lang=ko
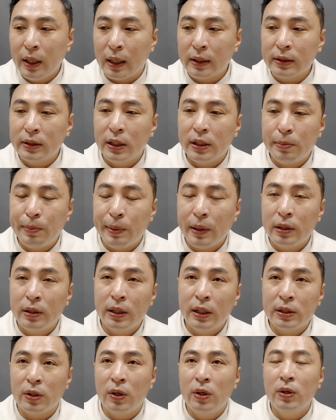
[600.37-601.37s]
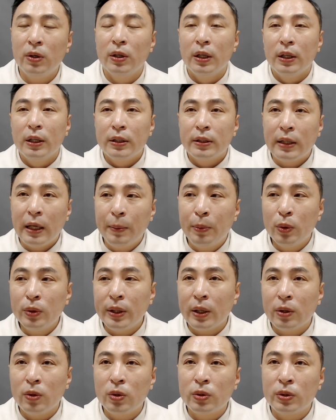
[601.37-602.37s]
강제 집행을 해서
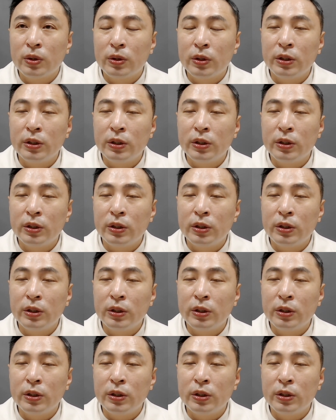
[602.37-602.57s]
내보내고